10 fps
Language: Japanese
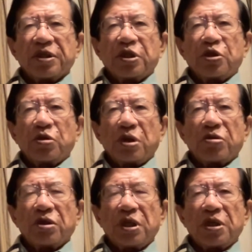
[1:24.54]
父
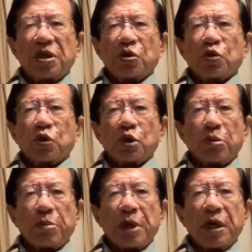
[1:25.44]
親の遺伝子をその
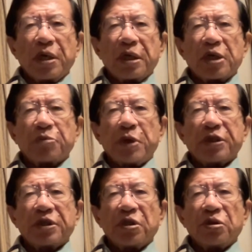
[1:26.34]
まま
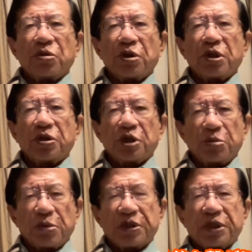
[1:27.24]
100%引き継
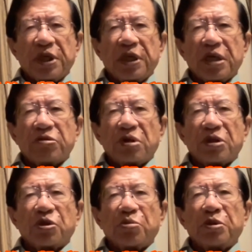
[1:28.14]
ぎます。性格と
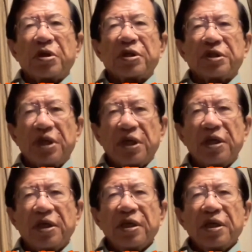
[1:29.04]
かそういう意味ではですね。
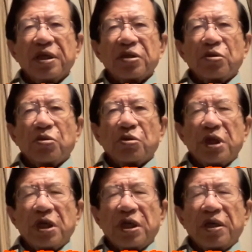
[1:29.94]
そこ
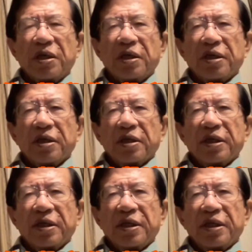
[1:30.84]
で、
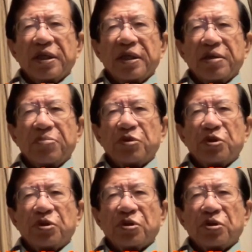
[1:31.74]
えー、
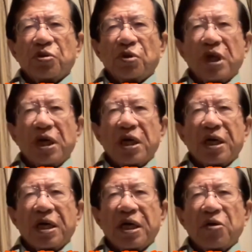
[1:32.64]
息子
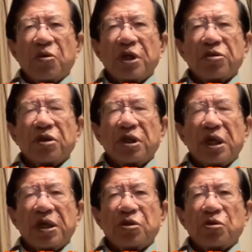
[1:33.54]
が母親のい
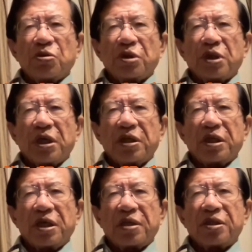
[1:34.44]
ない状態
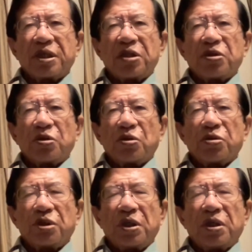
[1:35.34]
で正
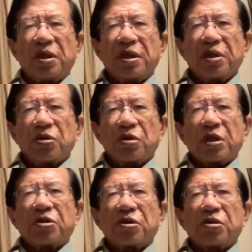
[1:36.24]
常に
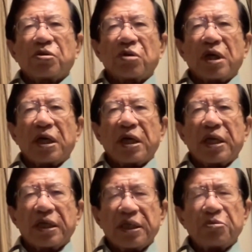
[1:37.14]
育つということは
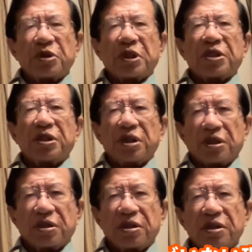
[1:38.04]
かなり難しいん
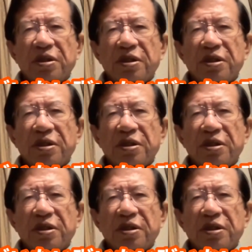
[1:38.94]
です。